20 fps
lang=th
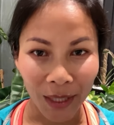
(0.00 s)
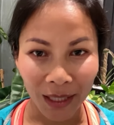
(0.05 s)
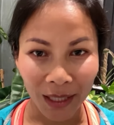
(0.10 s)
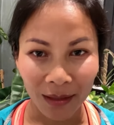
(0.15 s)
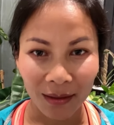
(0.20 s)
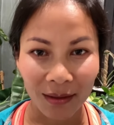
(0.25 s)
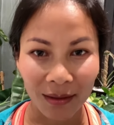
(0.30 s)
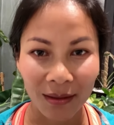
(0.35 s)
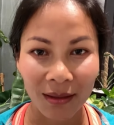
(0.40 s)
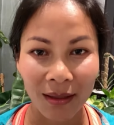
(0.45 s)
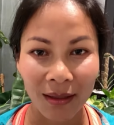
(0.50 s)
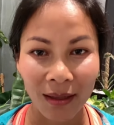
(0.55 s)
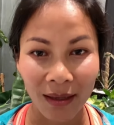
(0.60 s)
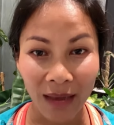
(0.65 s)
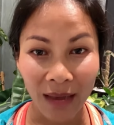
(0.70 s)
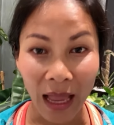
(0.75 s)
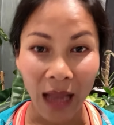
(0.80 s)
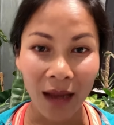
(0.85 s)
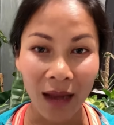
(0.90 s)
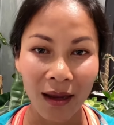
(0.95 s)
จ
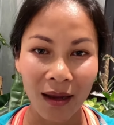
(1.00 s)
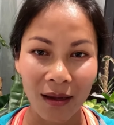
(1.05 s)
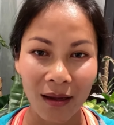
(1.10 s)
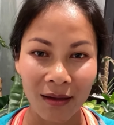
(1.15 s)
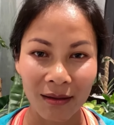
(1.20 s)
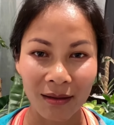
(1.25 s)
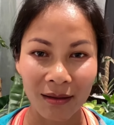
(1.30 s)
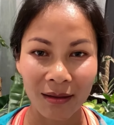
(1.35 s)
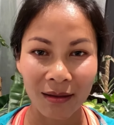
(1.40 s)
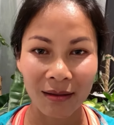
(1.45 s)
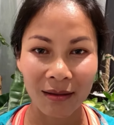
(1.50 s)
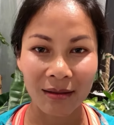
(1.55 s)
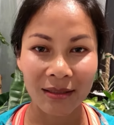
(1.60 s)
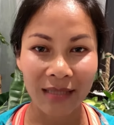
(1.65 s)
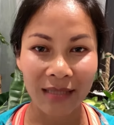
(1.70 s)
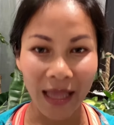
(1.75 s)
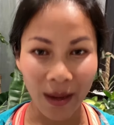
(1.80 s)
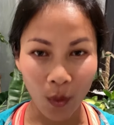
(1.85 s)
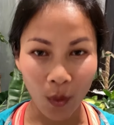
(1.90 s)
ดั่งใจห